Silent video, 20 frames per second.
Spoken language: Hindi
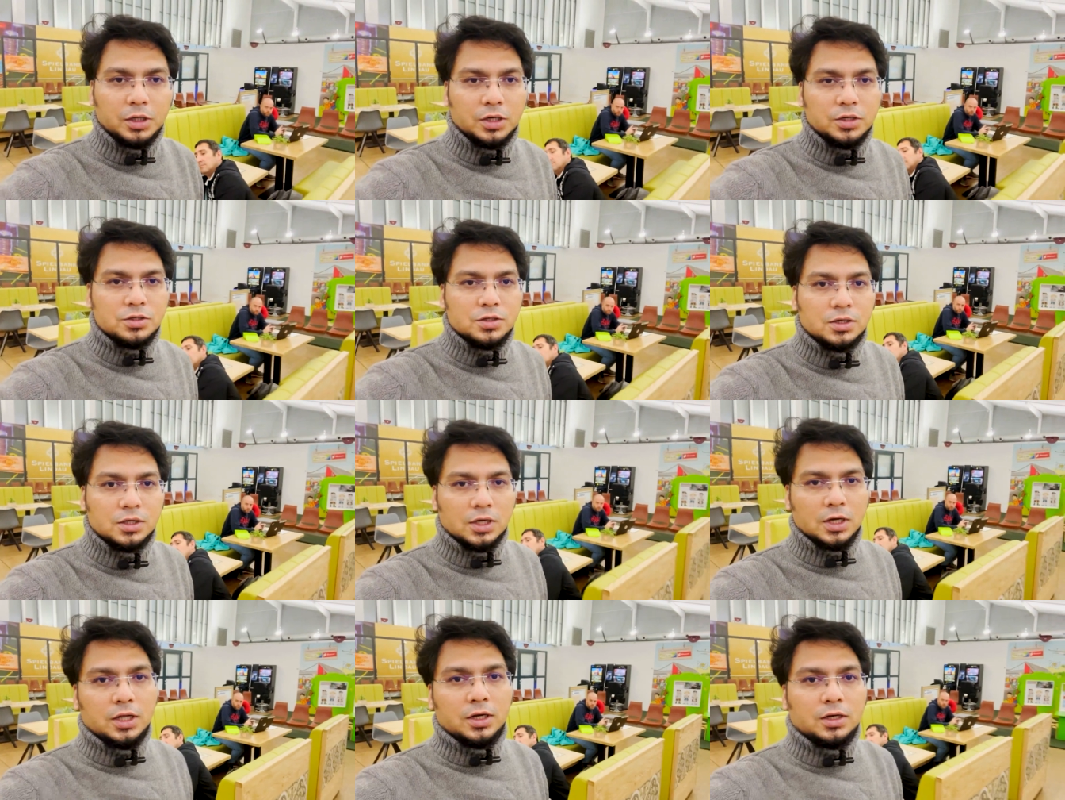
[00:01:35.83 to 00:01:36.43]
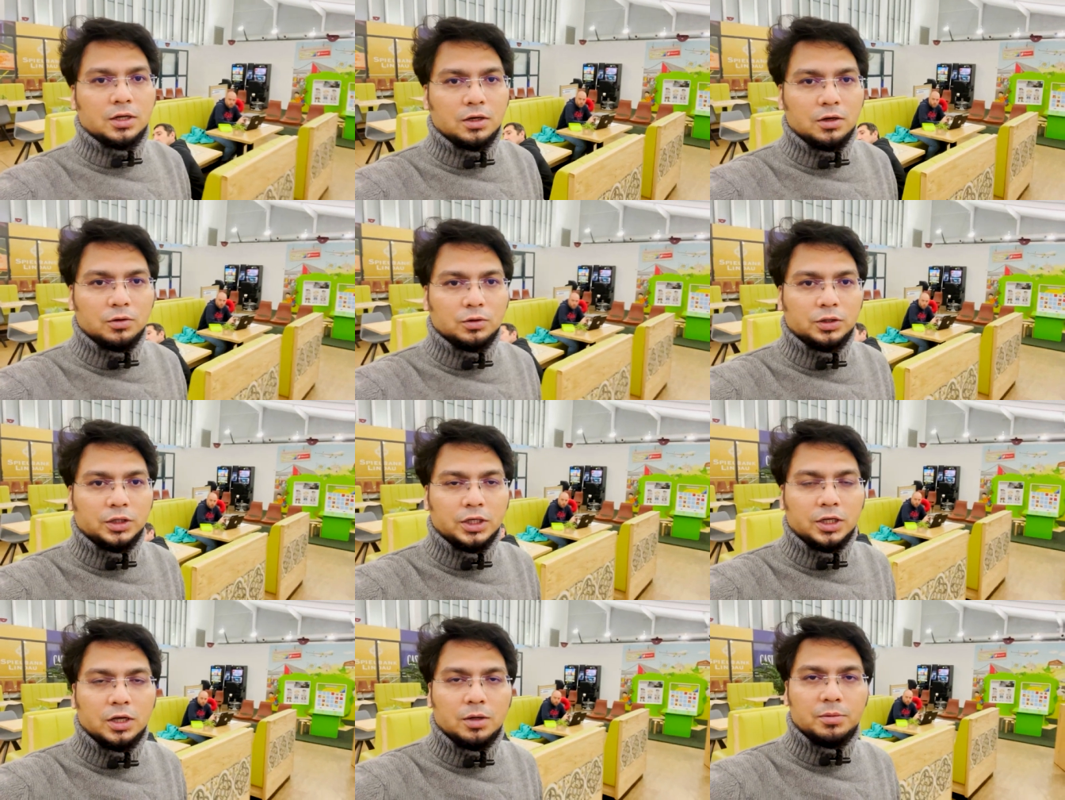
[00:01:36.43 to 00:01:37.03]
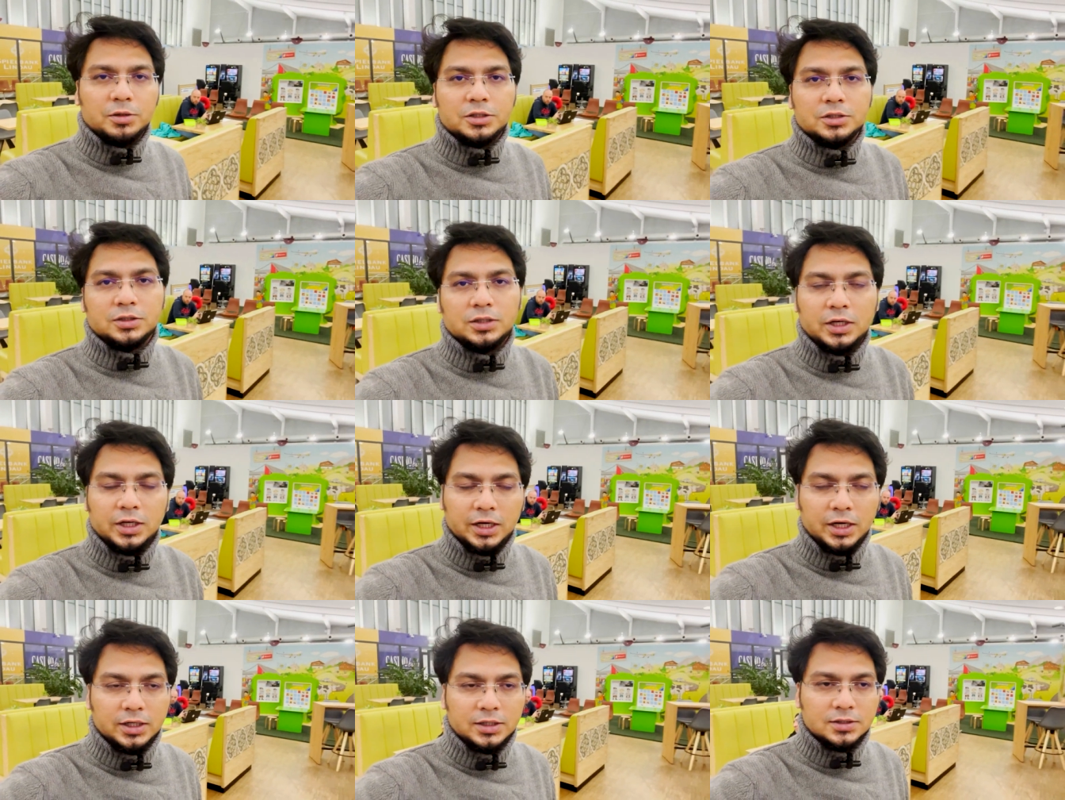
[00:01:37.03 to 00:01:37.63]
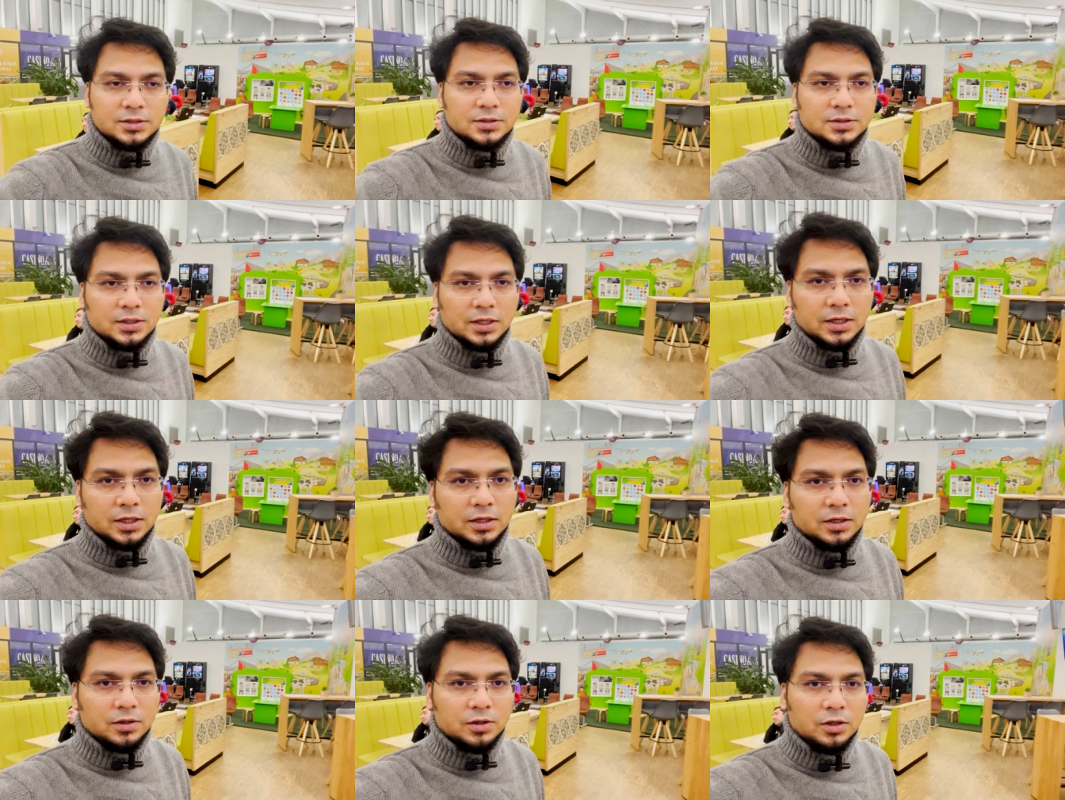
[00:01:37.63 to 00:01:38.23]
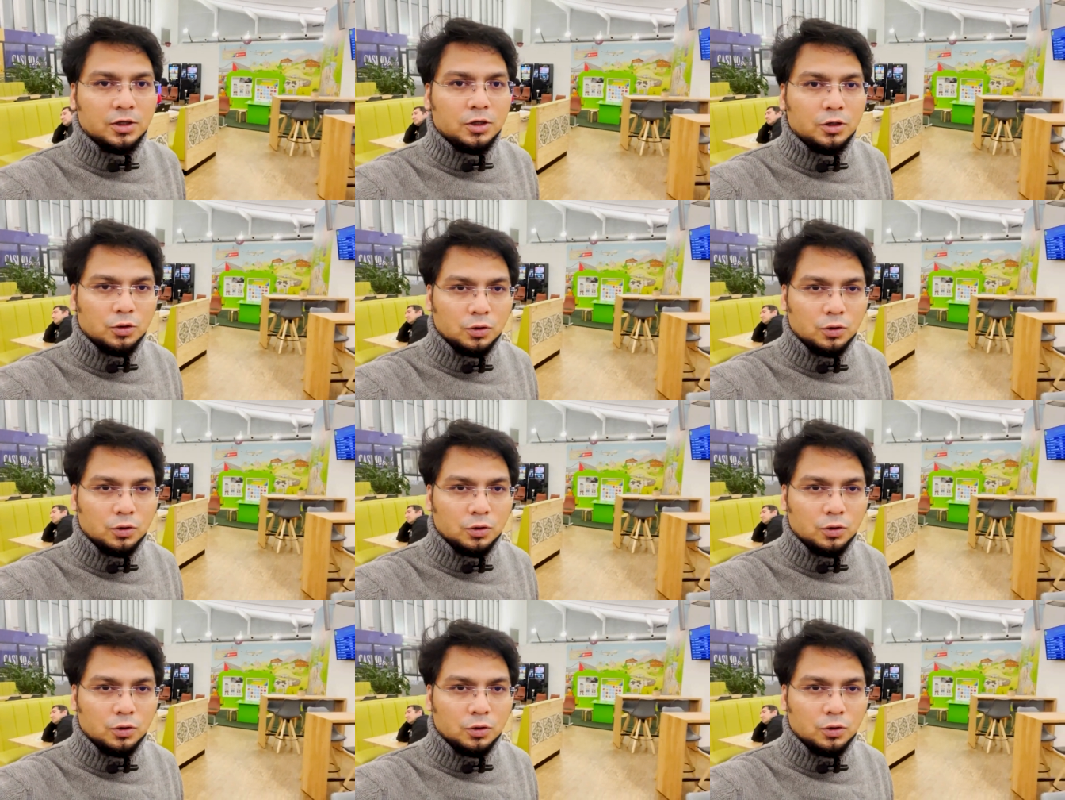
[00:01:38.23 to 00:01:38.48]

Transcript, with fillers: इमिग्रेशन क्लियर करना होता है यहाँ पे जितने गेट्स हैं